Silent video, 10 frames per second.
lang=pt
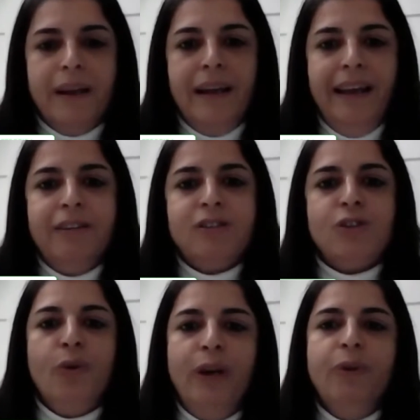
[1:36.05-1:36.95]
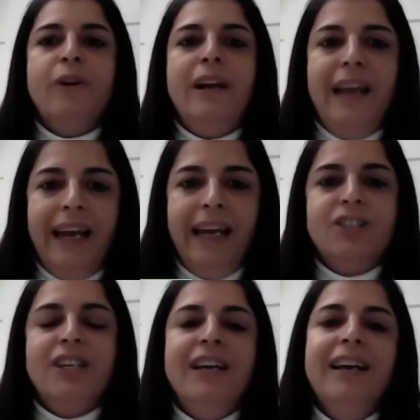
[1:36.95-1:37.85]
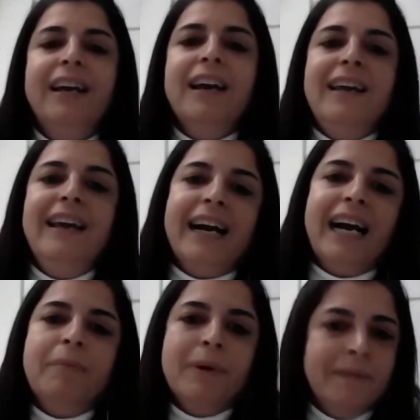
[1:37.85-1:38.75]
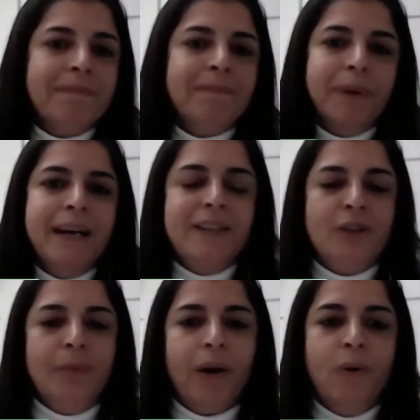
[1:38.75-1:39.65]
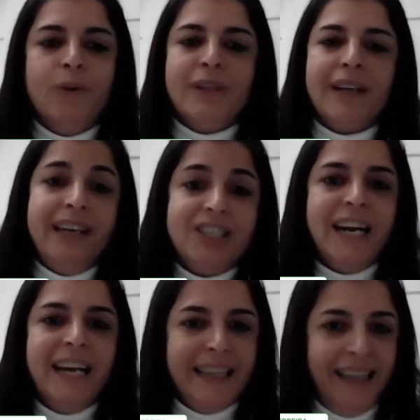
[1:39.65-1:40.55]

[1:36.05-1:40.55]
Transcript: instruir o cliente e acaba pegando uma conta que já é